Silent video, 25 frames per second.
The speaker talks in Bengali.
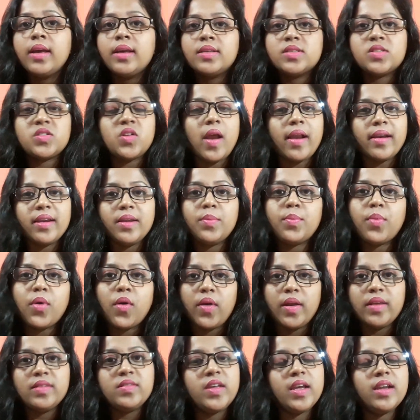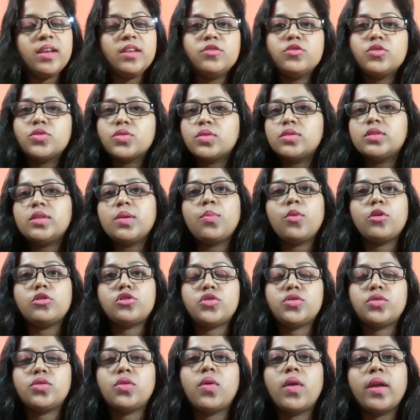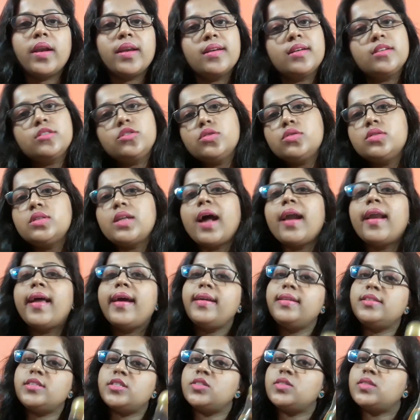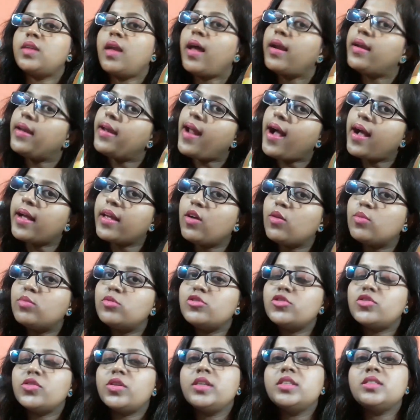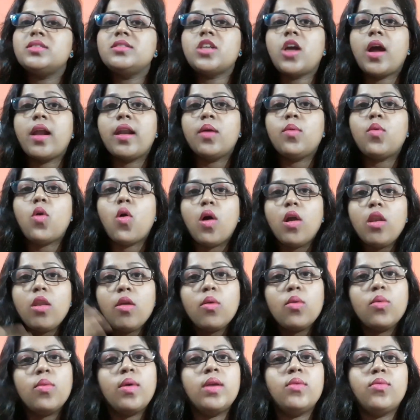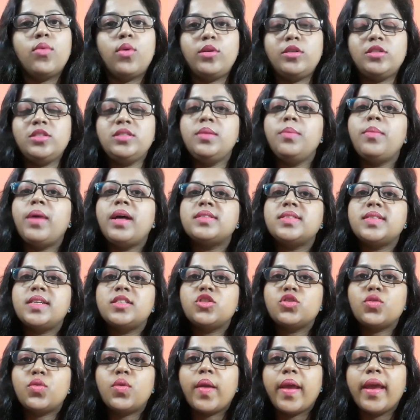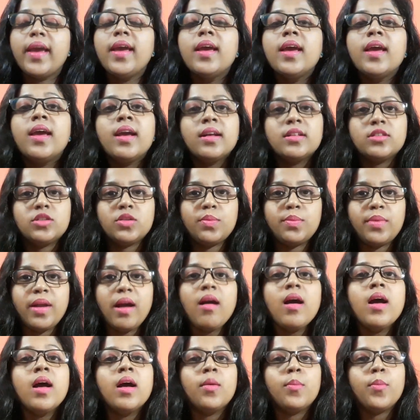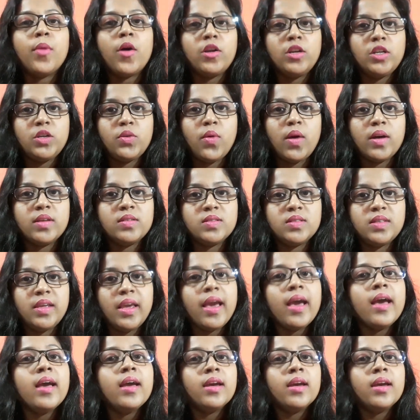স্নানের পরে তেল ইউজ করতে পছন্দ করে না তো তারা এটা স্নানের আগে অবশ্যই সারা অল ওভার বডিতে ম্যাসাজ করে তোমরা বডি ওয়াশ দিয়ে